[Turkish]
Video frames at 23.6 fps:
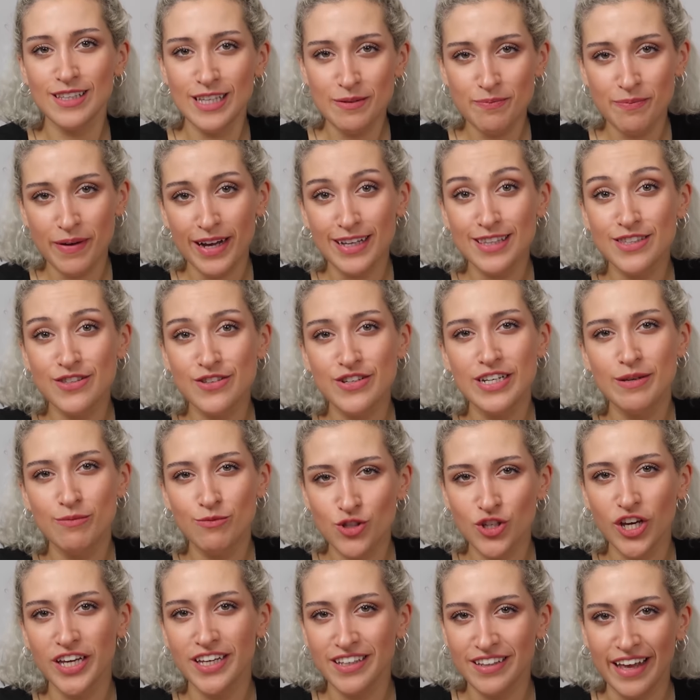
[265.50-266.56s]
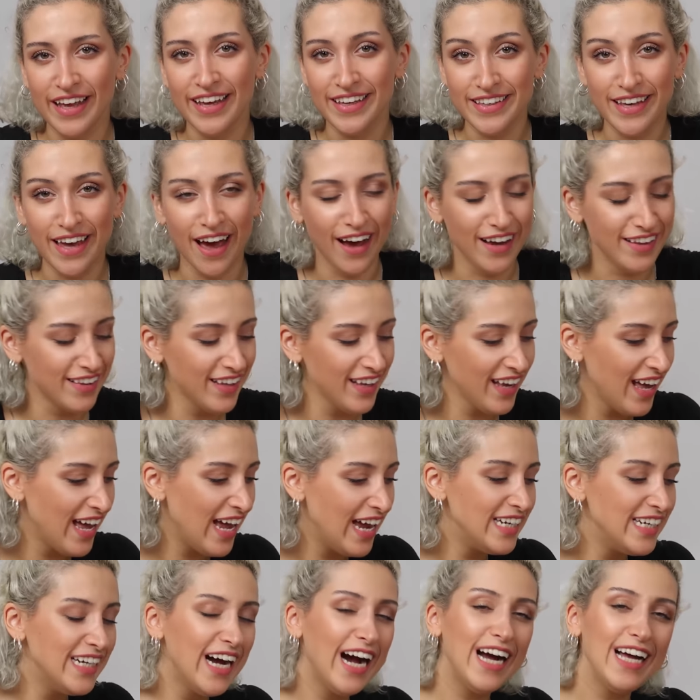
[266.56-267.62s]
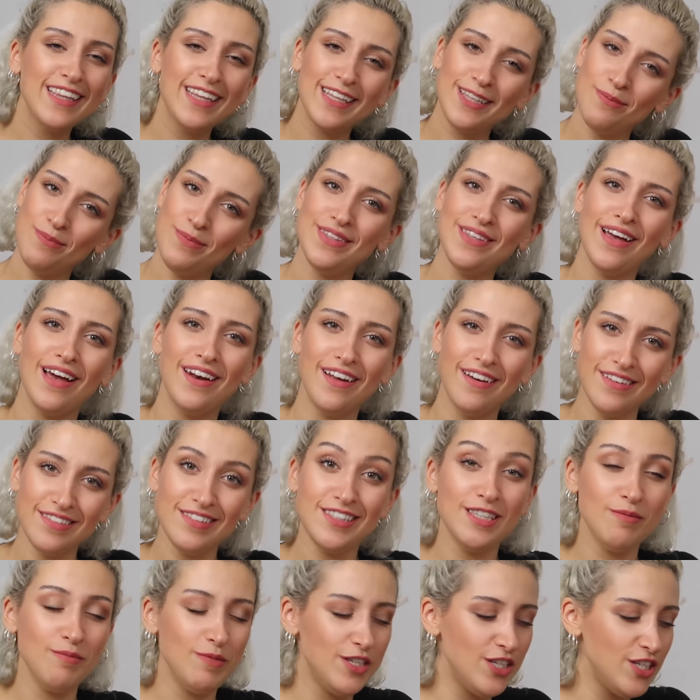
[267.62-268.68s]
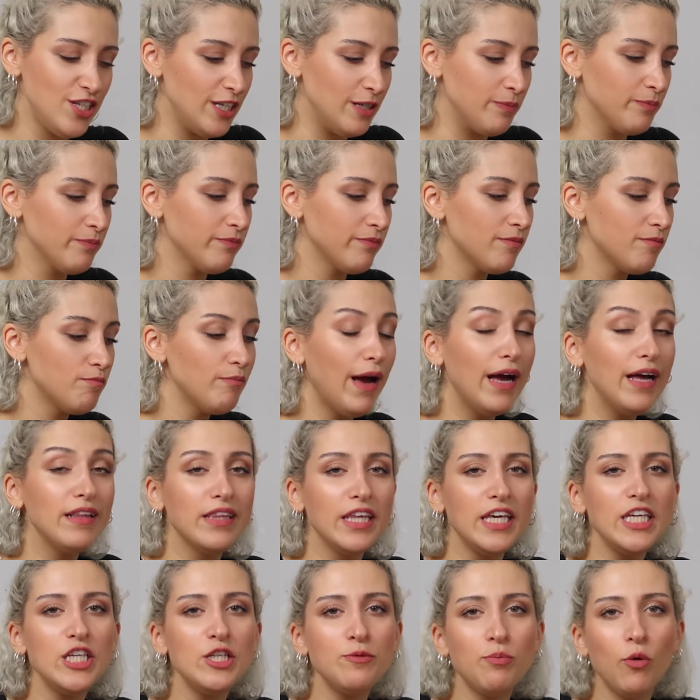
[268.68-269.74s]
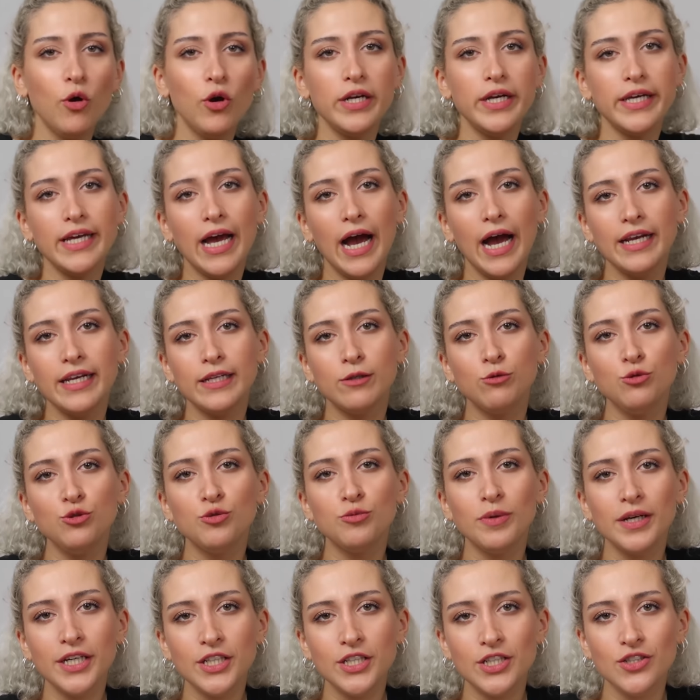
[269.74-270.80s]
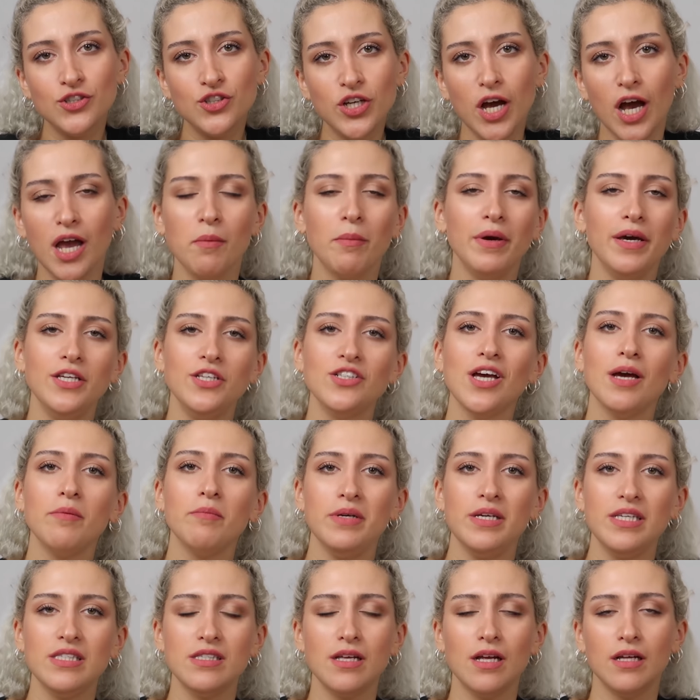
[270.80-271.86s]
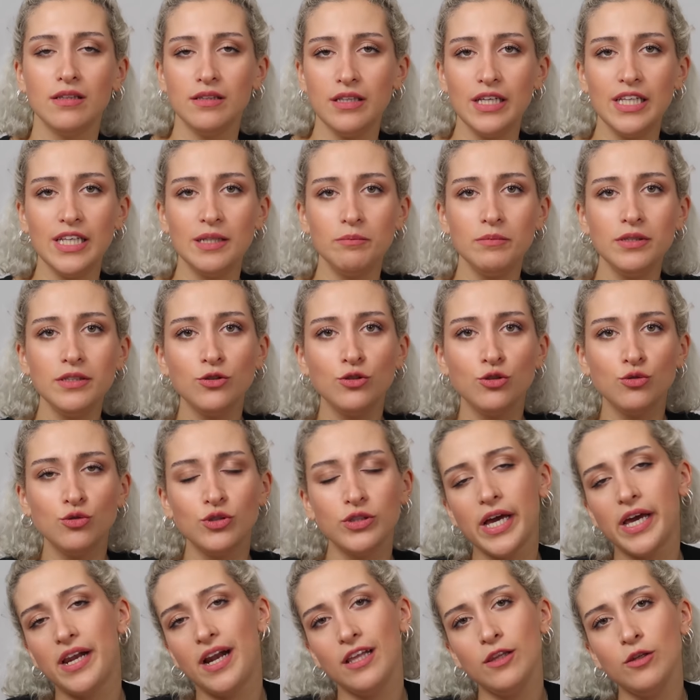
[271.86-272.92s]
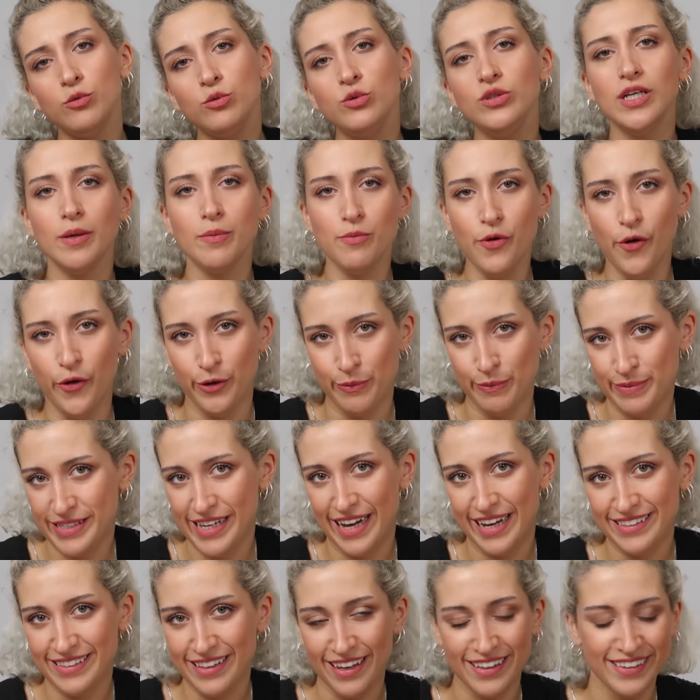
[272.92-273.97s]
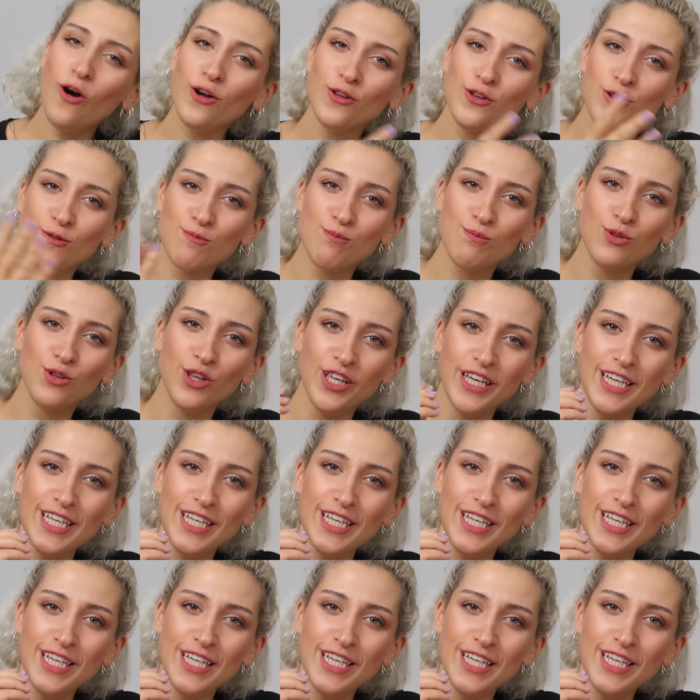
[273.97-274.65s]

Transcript: Sleep and Dream çayı denk geldi. Hadi dedim bir tane atayım içeyim. Ben de hiç böyle yani uyumak için çay mı içen bir insan değilimdir. Çünkü genelde uyuyamıyorum zaten. Koyduk bunu